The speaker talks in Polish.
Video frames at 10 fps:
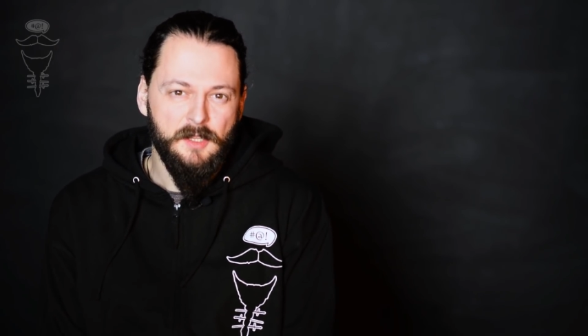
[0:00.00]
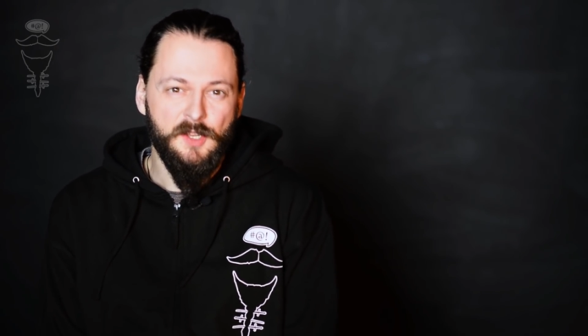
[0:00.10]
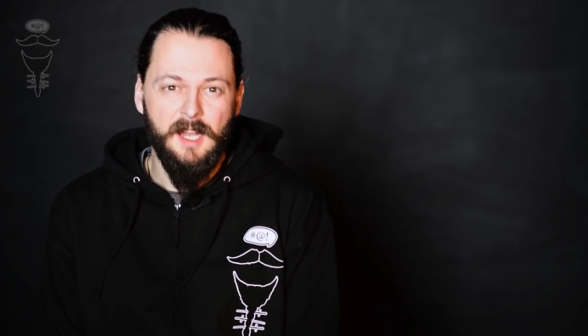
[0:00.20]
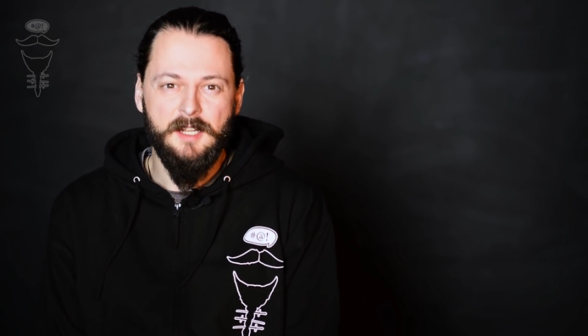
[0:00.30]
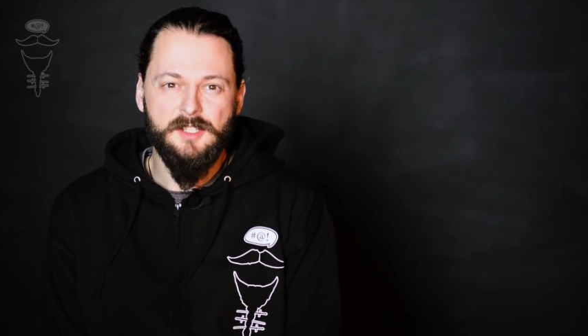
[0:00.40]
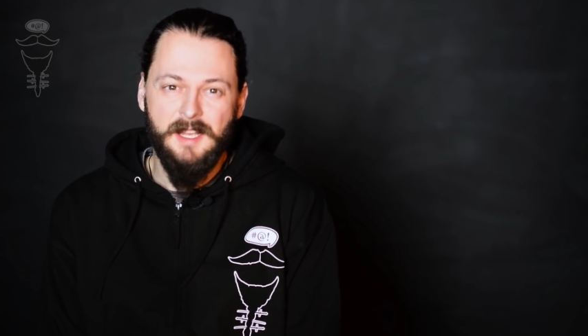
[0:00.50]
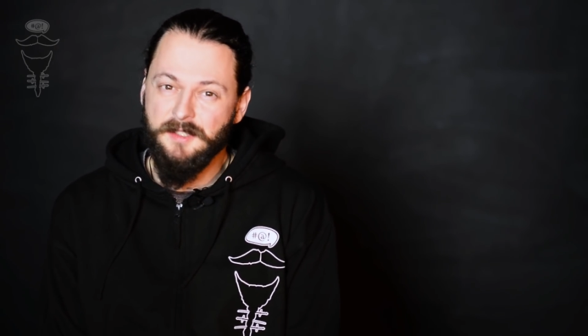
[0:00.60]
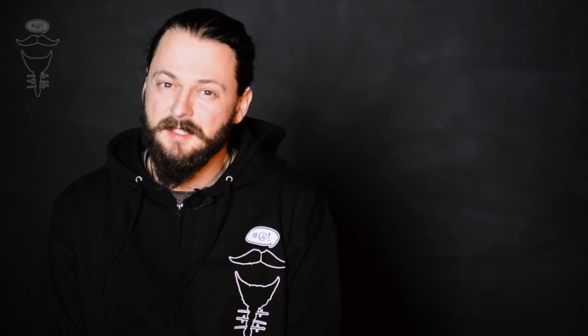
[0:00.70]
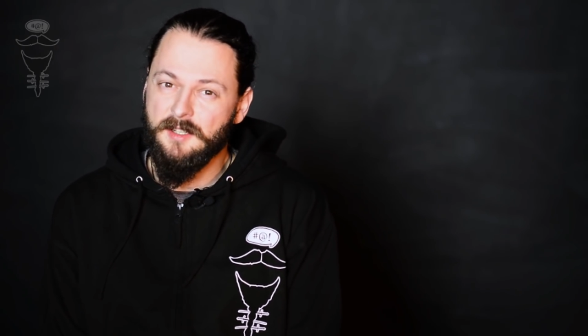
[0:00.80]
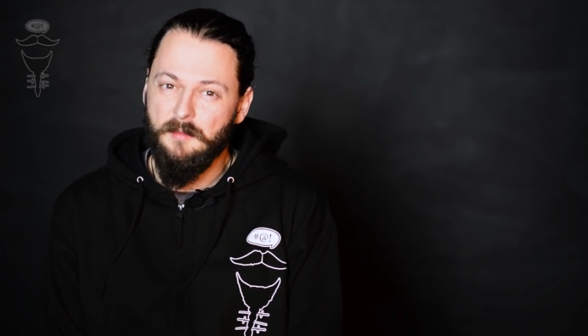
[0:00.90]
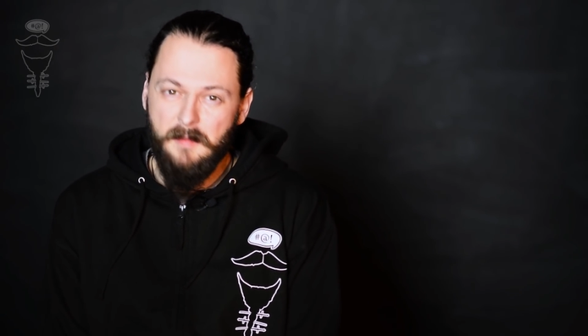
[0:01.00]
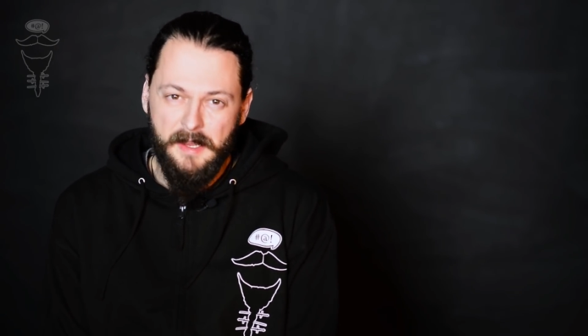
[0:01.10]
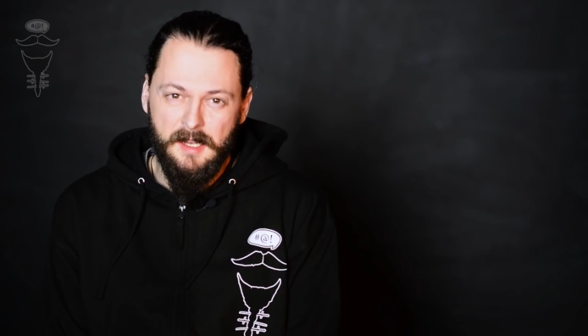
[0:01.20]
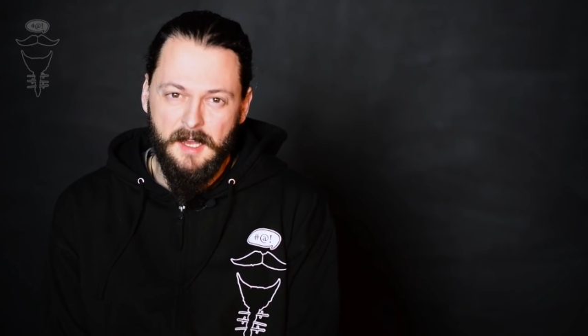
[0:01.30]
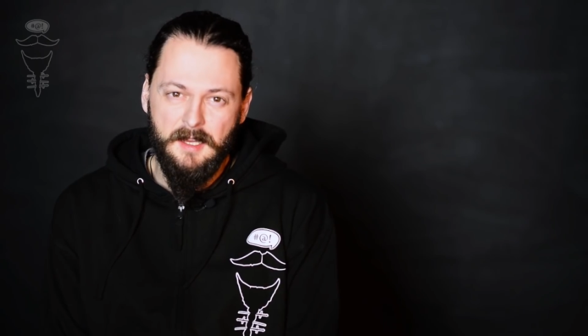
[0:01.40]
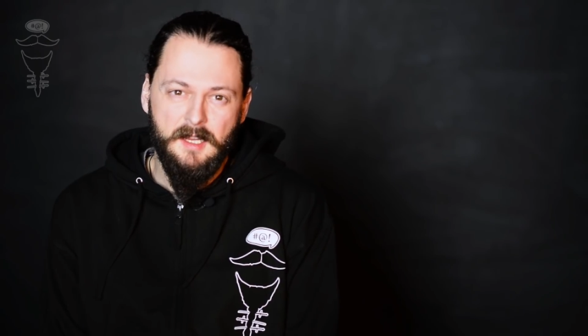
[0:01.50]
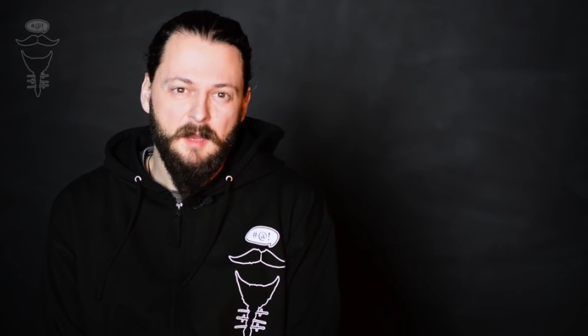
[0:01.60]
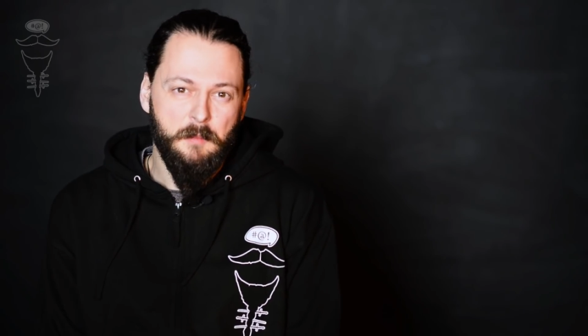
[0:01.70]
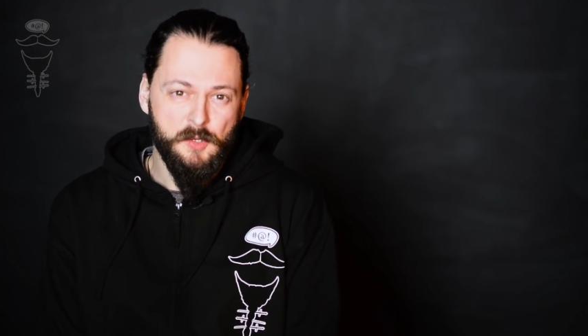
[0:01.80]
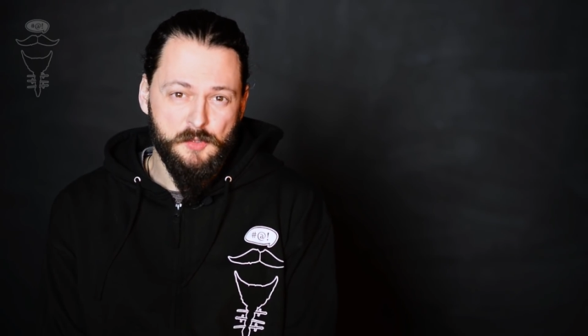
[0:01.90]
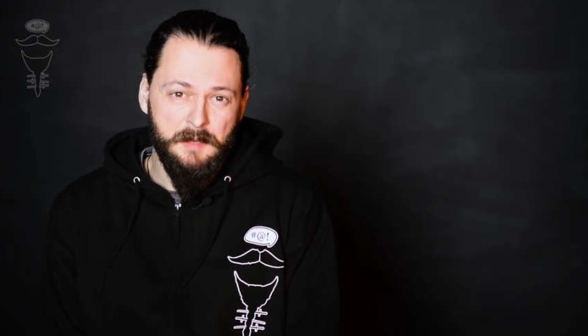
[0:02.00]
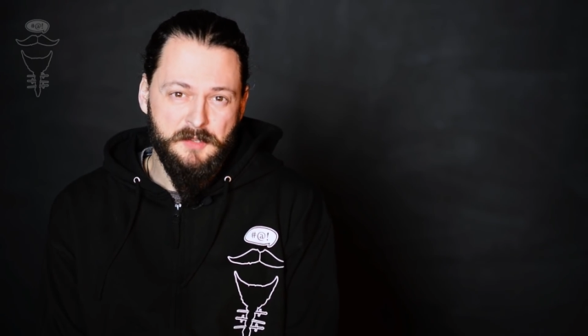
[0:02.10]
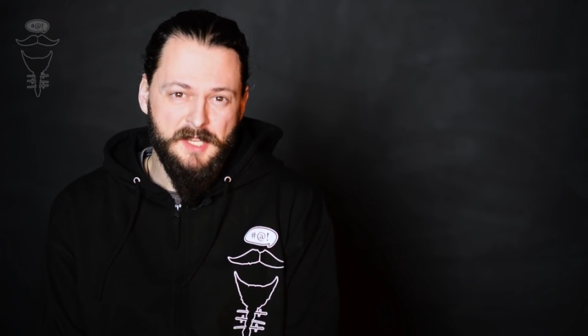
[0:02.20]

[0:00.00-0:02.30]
no ale czytając tego maila poczułem